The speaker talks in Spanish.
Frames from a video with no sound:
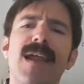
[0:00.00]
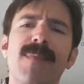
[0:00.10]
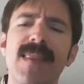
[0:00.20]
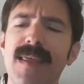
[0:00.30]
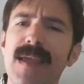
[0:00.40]

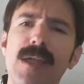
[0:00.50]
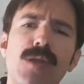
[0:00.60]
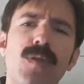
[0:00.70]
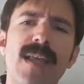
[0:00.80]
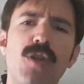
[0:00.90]
realmente
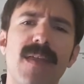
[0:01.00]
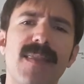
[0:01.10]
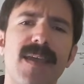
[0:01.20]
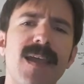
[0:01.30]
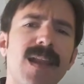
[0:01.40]
es un acto de
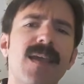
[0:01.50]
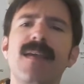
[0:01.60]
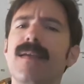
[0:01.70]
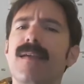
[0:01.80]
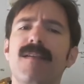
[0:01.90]
TL,
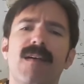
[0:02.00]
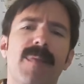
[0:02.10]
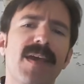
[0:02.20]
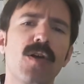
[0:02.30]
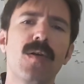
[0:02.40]
eh,
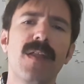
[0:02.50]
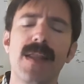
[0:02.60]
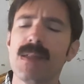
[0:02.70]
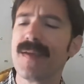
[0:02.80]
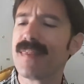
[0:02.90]
vapeo
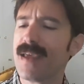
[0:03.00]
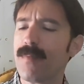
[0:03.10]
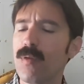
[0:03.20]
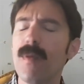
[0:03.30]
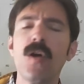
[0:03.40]
directamente a
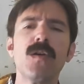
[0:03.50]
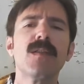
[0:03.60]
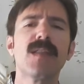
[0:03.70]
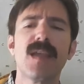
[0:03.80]
pulmón,